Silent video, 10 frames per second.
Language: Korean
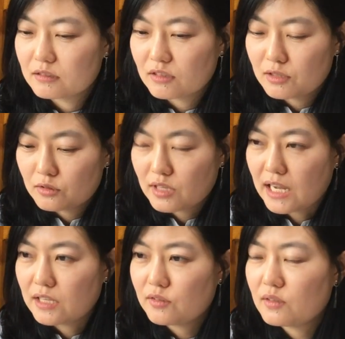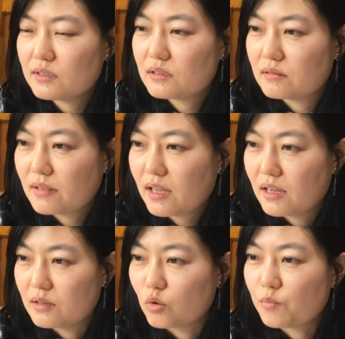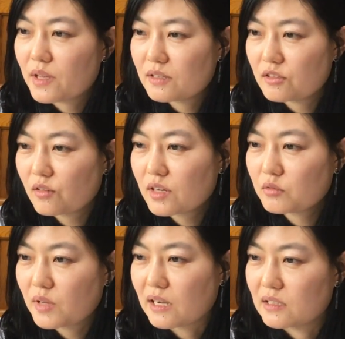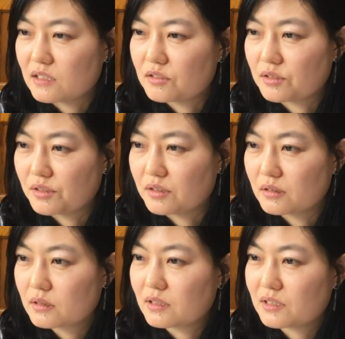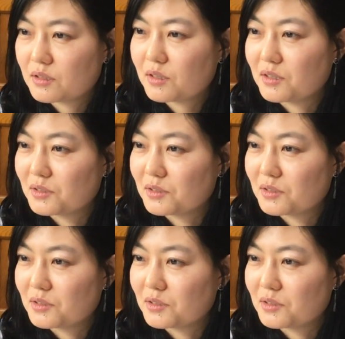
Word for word: 네, 저는 아이디얼리스트인데 네. 로맨 네. 성향도 약간 있어요. 아.